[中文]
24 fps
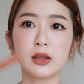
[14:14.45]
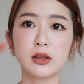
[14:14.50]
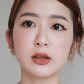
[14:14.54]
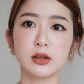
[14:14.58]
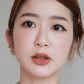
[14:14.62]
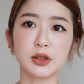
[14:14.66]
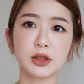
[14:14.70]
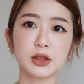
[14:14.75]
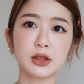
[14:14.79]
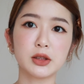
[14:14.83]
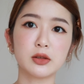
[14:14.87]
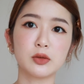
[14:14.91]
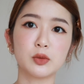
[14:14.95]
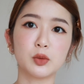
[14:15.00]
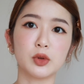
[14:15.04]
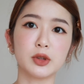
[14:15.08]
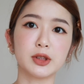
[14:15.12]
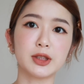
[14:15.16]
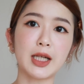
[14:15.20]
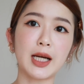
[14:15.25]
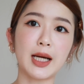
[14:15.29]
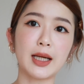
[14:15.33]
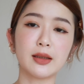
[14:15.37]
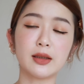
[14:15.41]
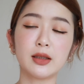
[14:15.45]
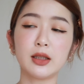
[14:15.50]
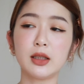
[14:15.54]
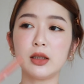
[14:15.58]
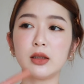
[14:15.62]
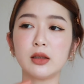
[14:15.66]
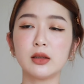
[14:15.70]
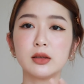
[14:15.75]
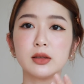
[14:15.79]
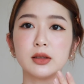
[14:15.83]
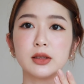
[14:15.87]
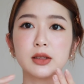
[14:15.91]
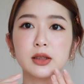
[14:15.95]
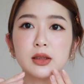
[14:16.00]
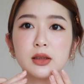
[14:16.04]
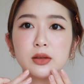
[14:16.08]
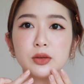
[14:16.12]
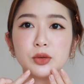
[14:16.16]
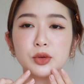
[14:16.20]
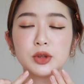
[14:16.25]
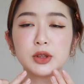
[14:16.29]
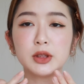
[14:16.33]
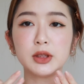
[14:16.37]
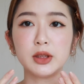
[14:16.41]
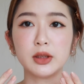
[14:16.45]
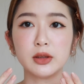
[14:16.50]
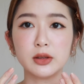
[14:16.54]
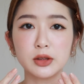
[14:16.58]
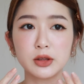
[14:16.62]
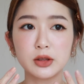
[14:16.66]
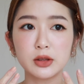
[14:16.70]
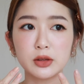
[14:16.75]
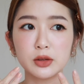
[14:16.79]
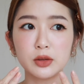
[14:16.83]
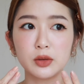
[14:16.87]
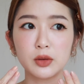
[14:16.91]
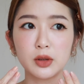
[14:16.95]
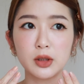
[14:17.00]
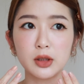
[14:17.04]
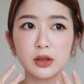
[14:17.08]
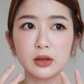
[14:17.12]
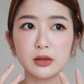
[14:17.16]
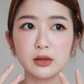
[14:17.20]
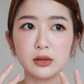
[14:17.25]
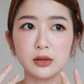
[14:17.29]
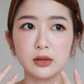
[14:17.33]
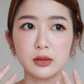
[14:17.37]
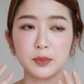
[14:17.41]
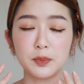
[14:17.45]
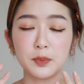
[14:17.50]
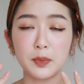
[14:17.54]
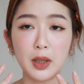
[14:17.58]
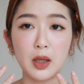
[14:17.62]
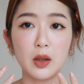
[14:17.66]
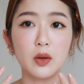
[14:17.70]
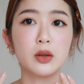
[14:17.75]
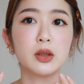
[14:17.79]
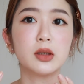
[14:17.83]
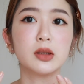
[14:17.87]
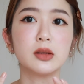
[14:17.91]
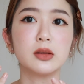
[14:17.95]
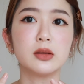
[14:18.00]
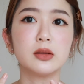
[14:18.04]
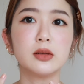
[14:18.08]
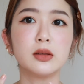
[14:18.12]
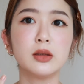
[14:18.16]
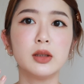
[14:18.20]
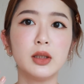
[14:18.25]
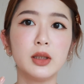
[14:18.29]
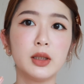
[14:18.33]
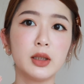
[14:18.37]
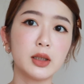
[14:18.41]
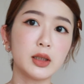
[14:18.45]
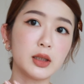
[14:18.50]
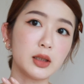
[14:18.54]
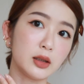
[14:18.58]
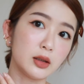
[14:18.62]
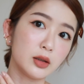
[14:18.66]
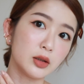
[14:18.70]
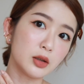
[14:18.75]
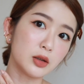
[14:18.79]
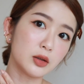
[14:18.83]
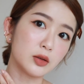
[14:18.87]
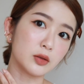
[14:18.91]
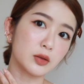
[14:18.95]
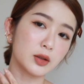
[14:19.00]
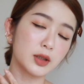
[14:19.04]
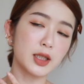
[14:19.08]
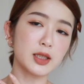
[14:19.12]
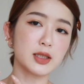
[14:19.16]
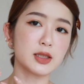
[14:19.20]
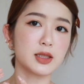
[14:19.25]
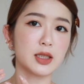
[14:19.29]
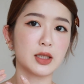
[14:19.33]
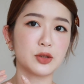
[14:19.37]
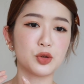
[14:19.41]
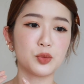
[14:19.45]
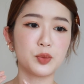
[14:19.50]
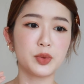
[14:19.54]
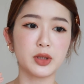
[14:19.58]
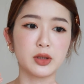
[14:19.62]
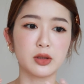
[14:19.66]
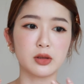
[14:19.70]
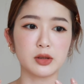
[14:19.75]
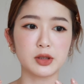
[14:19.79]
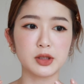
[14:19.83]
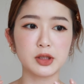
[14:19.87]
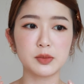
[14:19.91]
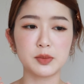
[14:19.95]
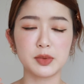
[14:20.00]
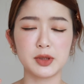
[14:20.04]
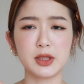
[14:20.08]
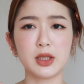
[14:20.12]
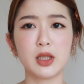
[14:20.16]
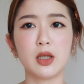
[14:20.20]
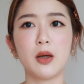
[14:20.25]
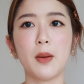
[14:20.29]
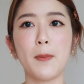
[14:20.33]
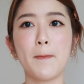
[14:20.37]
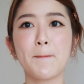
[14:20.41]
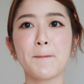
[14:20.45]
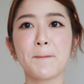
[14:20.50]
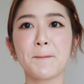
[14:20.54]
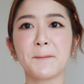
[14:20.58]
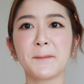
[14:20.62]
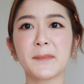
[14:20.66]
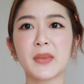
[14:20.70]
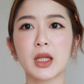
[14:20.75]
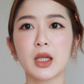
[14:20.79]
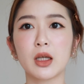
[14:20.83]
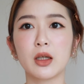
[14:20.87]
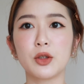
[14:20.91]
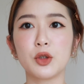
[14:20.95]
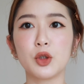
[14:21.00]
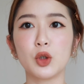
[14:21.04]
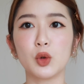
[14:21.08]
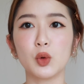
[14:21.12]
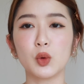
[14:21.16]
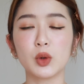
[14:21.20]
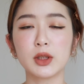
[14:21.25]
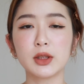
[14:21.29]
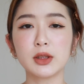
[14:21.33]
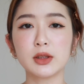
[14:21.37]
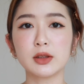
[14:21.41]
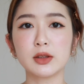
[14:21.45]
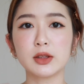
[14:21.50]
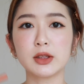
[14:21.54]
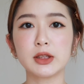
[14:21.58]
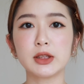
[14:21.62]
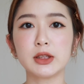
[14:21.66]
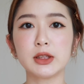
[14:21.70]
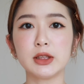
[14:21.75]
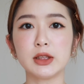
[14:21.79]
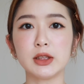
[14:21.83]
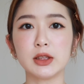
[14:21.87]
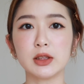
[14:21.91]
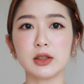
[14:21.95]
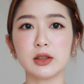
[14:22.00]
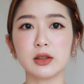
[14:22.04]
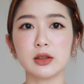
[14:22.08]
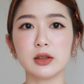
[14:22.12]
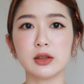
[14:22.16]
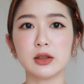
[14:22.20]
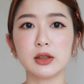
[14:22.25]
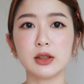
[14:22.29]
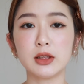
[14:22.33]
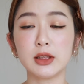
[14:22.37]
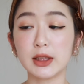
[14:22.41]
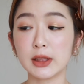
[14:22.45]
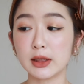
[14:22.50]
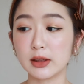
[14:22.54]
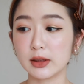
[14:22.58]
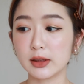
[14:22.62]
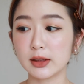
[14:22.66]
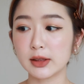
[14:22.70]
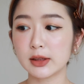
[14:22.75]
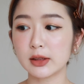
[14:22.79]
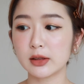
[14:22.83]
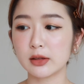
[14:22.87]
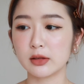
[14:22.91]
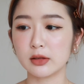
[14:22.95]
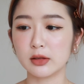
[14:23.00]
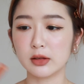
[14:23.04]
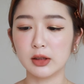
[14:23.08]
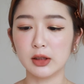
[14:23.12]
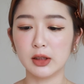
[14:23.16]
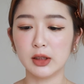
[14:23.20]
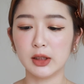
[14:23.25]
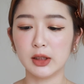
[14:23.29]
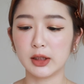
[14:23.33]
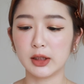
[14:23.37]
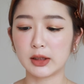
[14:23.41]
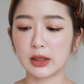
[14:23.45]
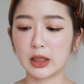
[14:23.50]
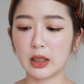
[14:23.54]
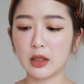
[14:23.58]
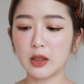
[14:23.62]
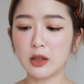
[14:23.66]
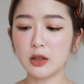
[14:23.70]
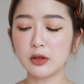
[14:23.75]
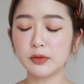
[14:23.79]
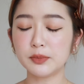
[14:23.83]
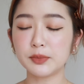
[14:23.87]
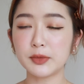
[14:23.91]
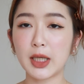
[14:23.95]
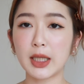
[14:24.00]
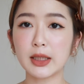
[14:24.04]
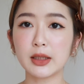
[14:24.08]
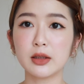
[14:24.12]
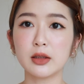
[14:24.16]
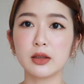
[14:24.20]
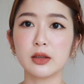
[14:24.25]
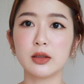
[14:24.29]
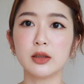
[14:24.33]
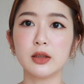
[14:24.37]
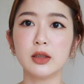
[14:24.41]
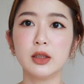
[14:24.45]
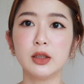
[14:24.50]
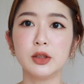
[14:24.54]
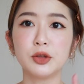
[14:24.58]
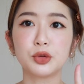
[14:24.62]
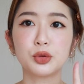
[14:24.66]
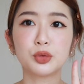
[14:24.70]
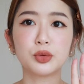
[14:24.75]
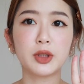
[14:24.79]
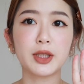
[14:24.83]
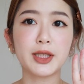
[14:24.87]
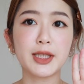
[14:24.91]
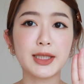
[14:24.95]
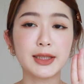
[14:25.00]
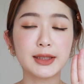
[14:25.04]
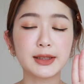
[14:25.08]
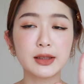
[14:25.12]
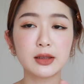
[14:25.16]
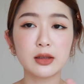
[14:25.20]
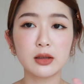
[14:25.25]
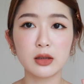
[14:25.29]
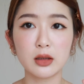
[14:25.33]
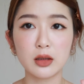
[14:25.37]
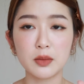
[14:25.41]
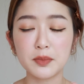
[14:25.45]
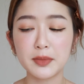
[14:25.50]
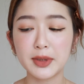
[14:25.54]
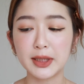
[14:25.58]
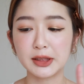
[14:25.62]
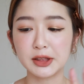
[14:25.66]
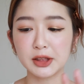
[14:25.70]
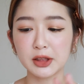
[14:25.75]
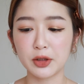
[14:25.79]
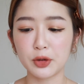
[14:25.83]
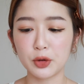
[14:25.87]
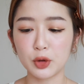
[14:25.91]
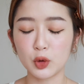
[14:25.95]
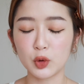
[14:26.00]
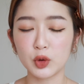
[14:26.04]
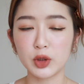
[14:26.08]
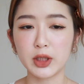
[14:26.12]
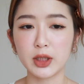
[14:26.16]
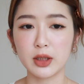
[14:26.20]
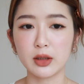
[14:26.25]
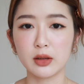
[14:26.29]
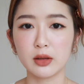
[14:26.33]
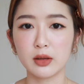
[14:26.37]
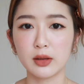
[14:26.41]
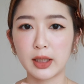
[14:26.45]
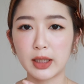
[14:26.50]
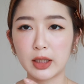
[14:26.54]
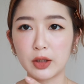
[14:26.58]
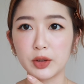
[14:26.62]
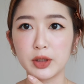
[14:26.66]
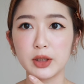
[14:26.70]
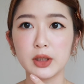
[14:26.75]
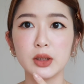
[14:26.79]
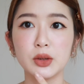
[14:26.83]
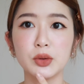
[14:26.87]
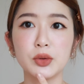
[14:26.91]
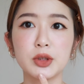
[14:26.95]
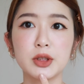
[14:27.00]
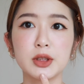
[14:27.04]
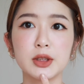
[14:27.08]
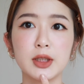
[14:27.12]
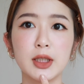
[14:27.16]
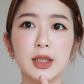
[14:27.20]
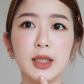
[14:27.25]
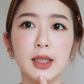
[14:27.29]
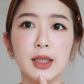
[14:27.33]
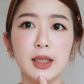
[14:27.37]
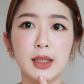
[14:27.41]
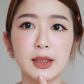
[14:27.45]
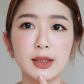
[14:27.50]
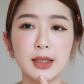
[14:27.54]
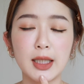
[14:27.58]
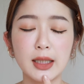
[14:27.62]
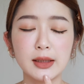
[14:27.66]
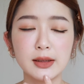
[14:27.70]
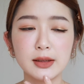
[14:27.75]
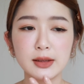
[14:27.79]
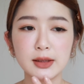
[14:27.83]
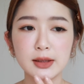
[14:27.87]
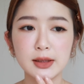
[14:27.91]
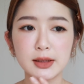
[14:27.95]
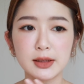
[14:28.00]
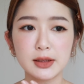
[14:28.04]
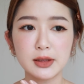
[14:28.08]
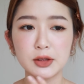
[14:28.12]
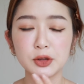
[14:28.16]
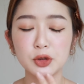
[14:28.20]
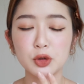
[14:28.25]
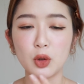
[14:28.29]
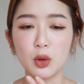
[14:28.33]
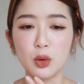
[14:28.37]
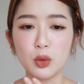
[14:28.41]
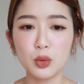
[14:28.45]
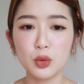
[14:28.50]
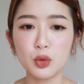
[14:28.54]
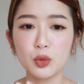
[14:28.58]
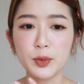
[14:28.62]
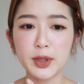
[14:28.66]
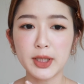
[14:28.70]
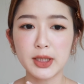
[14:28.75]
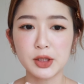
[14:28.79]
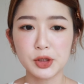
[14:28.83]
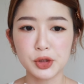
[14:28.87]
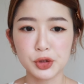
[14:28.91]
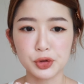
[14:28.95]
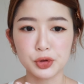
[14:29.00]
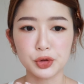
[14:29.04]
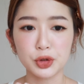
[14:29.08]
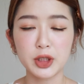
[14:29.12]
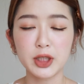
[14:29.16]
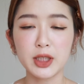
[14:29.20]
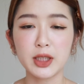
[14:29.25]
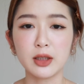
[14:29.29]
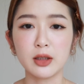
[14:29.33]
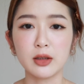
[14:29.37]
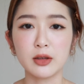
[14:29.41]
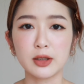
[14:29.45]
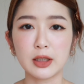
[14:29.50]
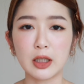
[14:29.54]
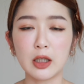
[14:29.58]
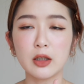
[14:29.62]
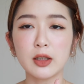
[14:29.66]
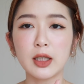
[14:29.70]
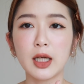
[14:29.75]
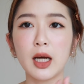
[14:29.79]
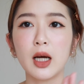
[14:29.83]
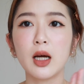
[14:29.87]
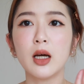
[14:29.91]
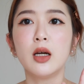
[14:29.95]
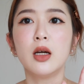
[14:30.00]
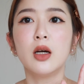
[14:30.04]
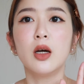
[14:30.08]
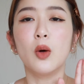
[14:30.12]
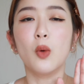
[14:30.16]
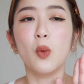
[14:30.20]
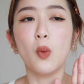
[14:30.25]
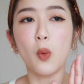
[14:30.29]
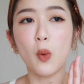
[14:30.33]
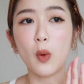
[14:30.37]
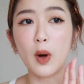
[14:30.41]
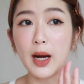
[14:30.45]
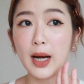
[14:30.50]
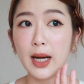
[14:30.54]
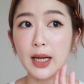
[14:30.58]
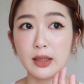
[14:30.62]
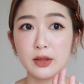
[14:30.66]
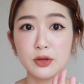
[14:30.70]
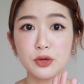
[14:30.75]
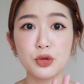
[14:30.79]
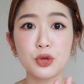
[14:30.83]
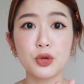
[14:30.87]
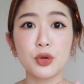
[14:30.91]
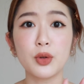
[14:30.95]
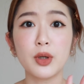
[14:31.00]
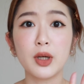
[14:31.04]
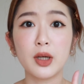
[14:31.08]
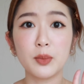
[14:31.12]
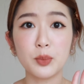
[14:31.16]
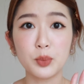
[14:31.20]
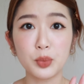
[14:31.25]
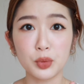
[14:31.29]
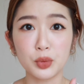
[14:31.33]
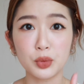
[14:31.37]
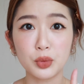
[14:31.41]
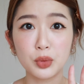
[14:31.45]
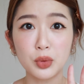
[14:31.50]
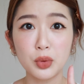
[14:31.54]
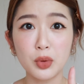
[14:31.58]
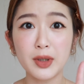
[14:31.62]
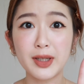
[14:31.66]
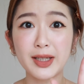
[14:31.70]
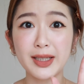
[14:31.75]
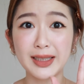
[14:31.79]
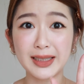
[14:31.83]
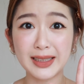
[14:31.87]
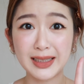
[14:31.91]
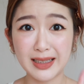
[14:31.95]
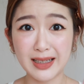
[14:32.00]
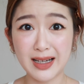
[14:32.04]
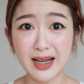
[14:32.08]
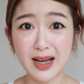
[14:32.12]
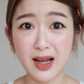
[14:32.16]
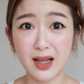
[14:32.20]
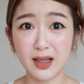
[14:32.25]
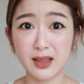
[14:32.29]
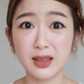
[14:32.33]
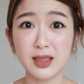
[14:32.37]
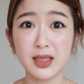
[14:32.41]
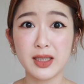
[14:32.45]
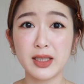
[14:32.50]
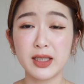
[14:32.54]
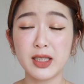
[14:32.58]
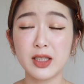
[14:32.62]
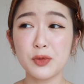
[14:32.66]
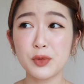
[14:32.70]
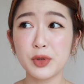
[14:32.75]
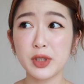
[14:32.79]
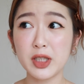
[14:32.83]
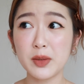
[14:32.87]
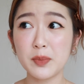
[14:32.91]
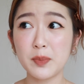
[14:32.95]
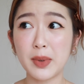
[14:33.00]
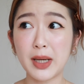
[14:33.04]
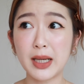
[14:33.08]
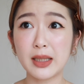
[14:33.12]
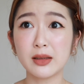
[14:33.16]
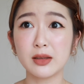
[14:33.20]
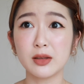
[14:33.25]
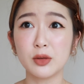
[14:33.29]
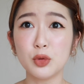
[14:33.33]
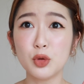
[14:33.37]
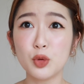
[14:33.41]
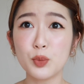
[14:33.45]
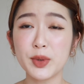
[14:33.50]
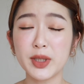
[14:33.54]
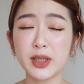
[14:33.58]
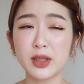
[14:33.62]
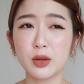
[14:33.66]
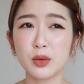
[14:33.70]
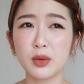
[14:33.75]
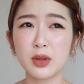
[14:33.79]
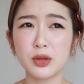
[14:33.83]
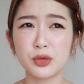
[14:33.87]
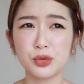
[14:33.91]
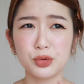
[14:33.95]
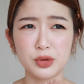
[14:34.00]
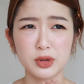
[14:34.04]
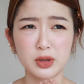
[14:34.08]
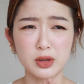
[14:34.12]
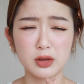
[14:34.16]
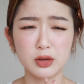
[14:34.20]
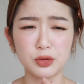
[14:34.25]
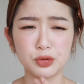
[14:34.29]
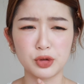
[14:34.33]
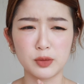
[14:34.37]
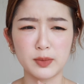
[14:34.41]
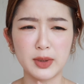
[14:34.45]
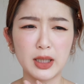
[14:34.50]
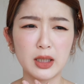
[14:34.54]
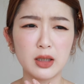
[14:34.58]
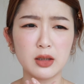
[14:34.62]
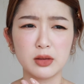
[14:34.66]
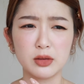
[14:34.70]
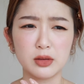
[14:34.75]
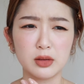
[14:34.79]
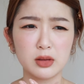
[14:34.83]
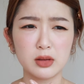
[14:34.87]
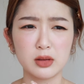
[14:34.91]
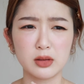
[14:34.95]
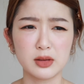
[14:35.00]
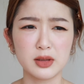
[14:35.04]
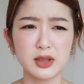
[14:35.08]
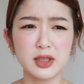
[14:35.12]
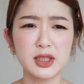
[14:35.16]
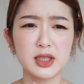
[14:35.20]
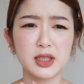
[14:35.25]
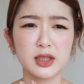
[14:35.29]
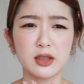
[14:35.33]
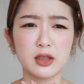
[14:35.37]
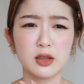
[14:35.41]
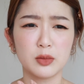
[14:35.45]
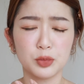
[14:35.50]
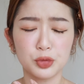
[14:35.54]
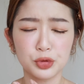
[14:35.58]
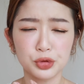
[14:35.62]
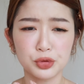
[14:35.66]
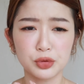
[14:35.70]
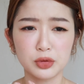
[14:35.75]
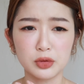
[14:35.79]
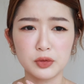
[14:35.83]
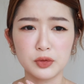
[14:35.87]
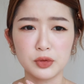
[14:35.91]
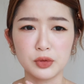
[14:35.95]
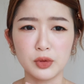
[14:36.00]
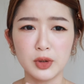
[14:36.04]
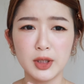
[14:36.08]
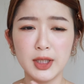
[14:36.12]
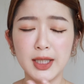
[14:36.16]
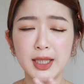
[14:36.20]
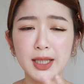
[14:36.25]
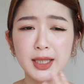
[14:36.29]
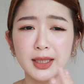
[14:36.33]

可是我擦第二层，就是颜色又更饱和，以后看起来就变得是比较。有个性的颜色，然后它的除了颜色很美这个优点呢，还有一个就是它是丝绒雾面质地的，然后它完全不会干，因为一般的雾面都会觉得哦嘴巴很很紧很不舒服，